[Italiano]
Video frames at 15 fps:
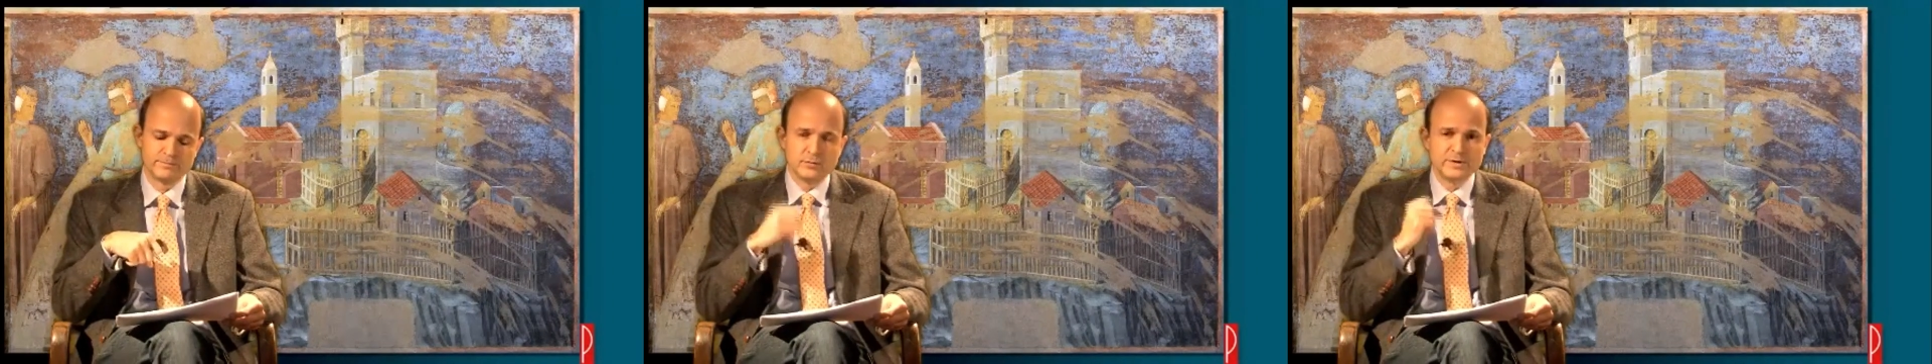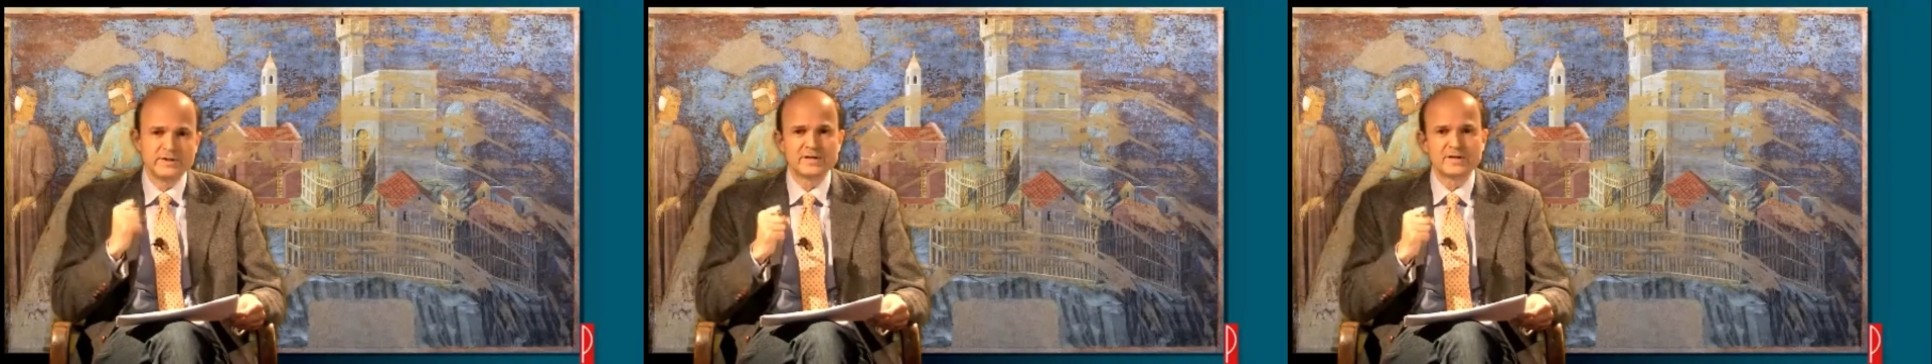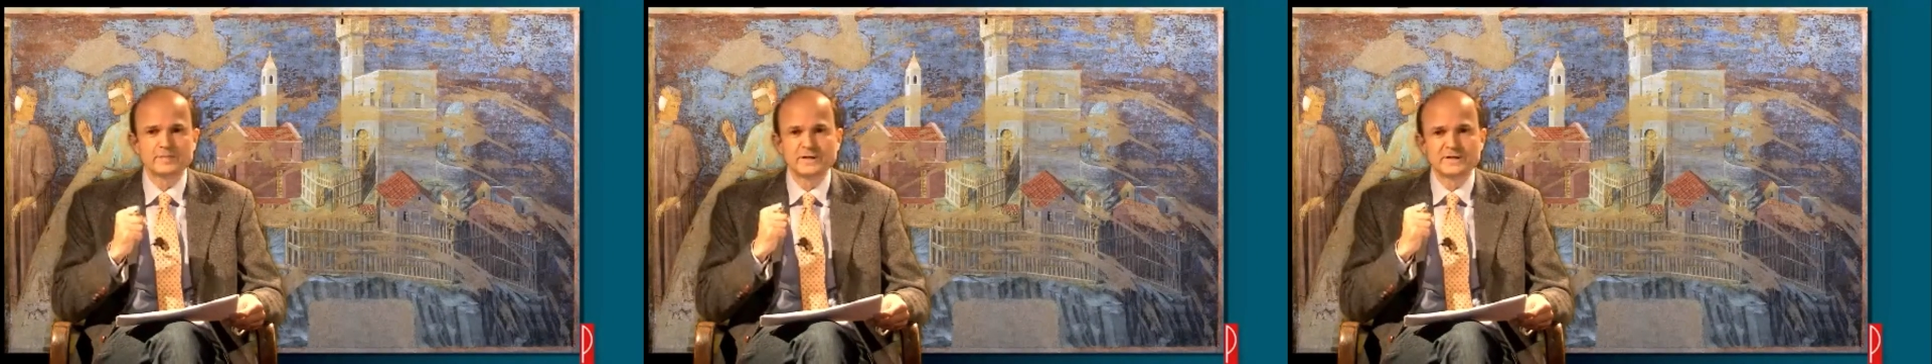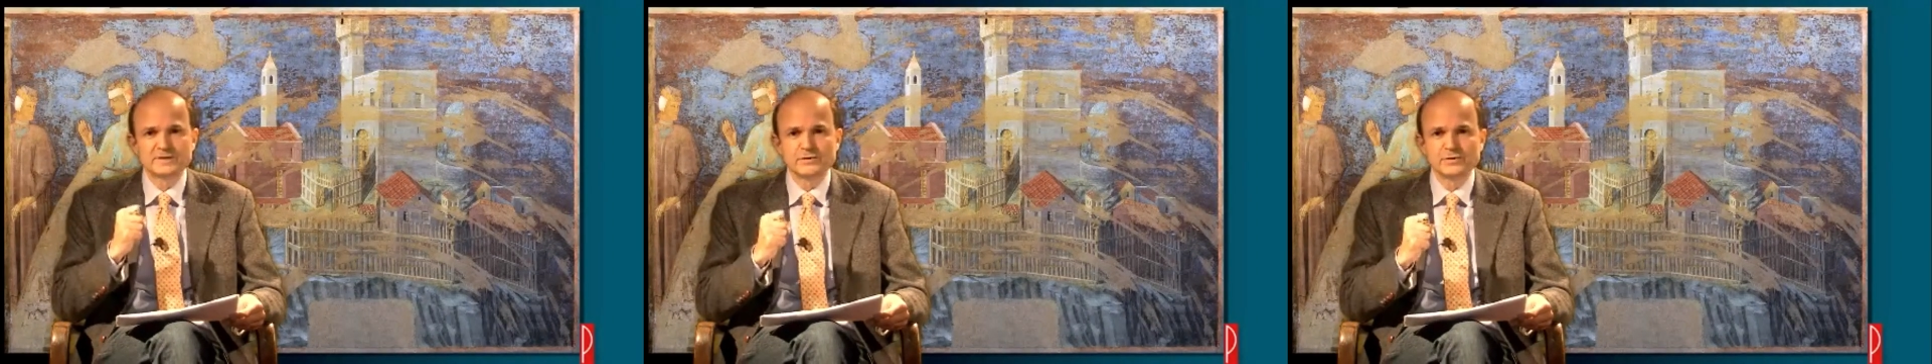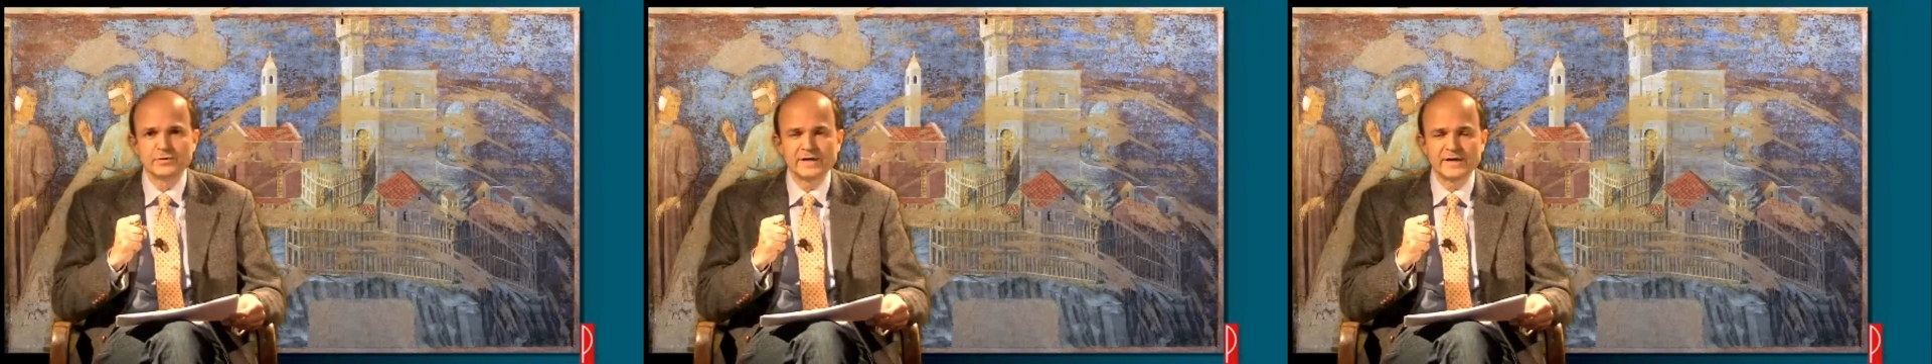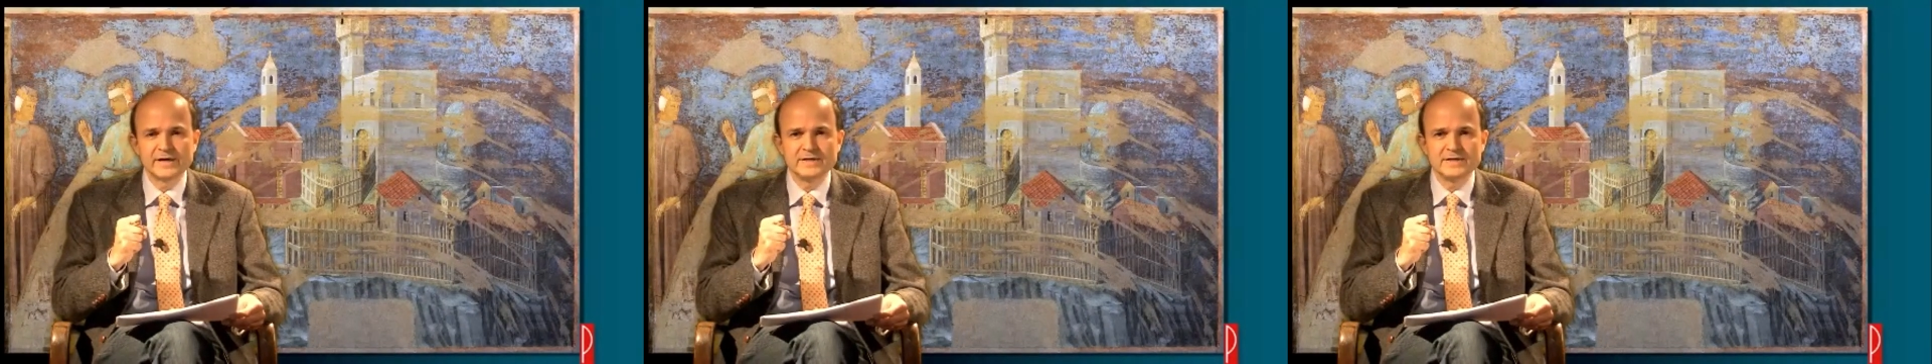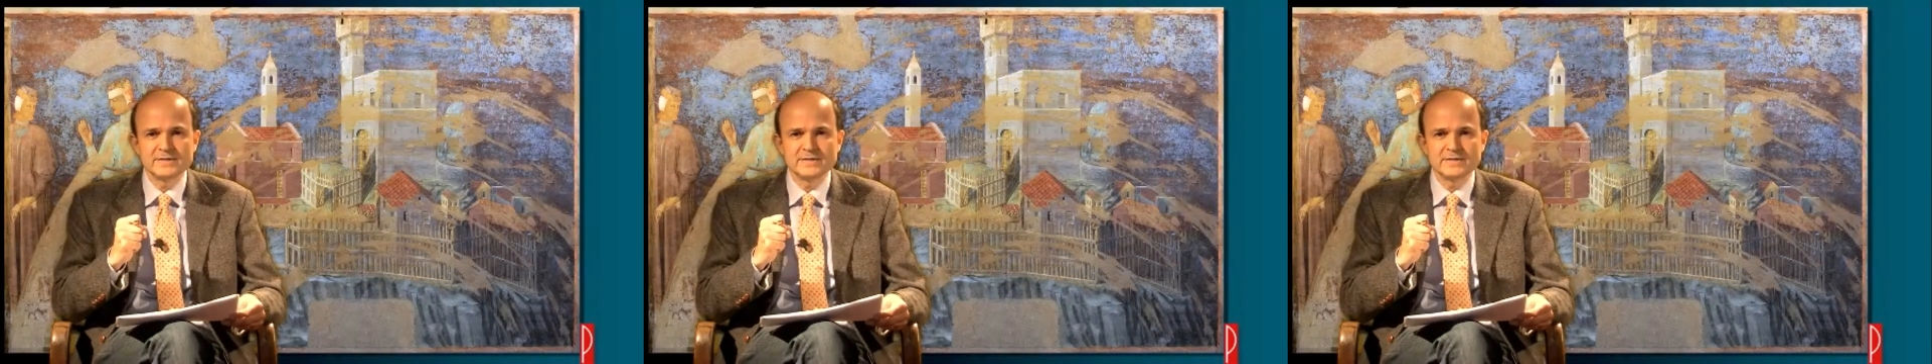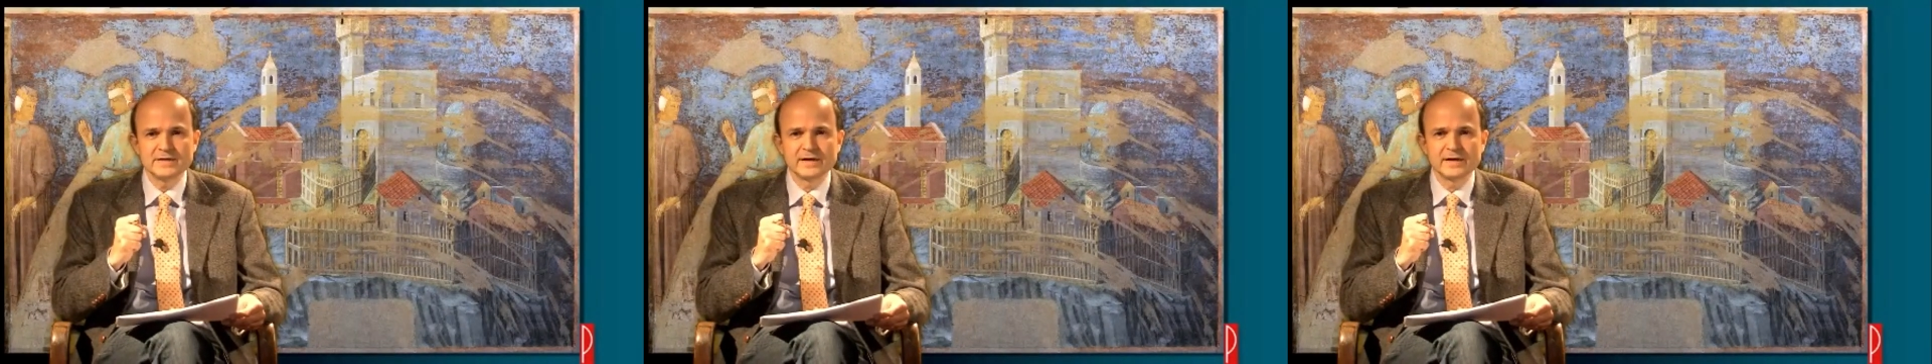Un'interpretazione
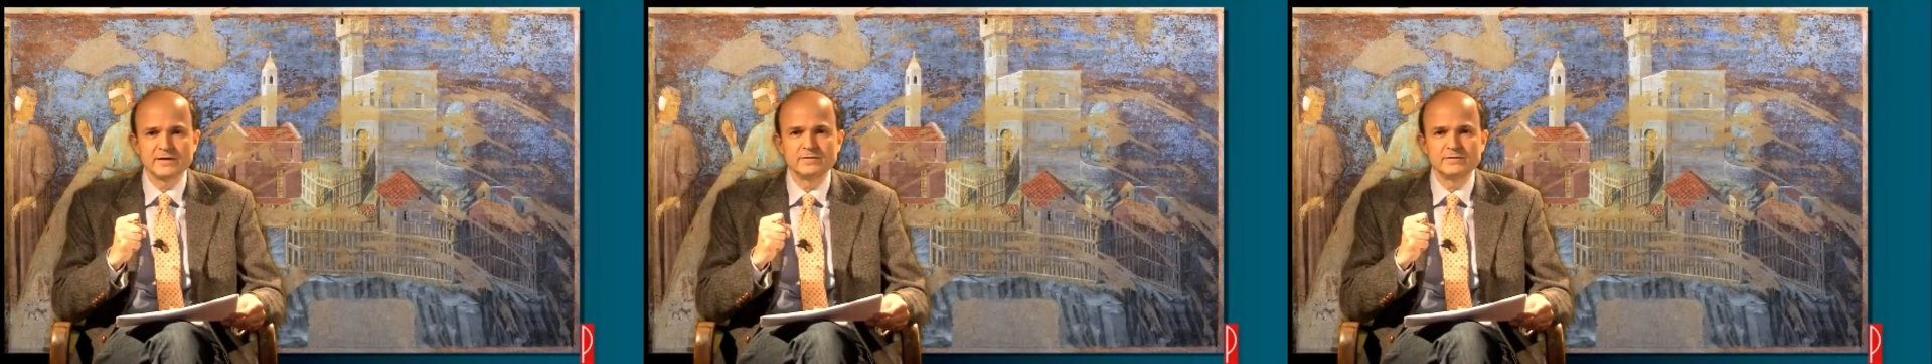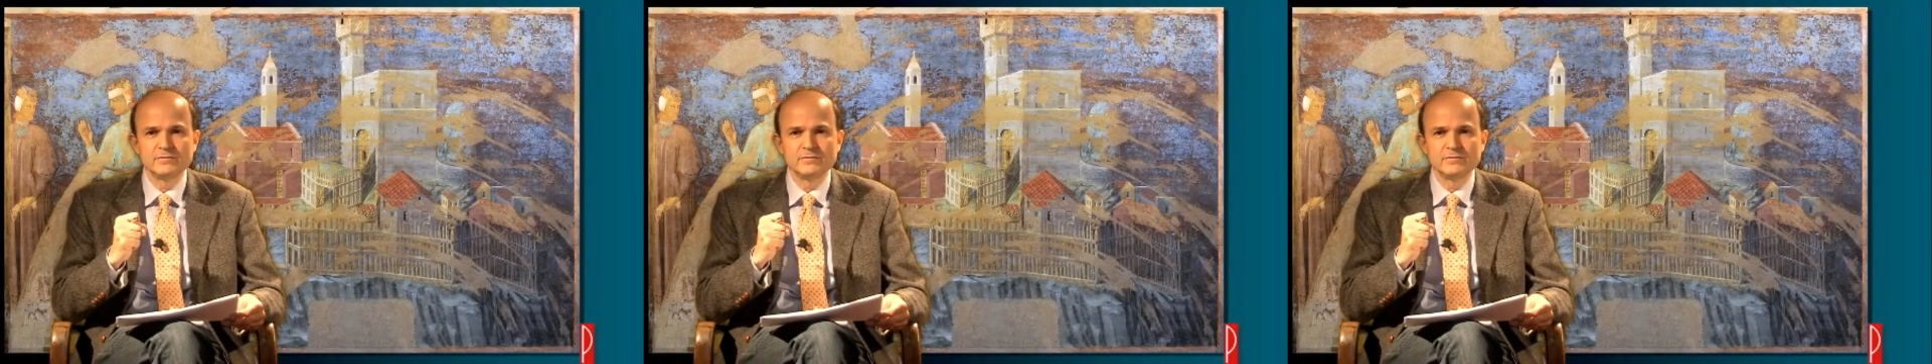realistica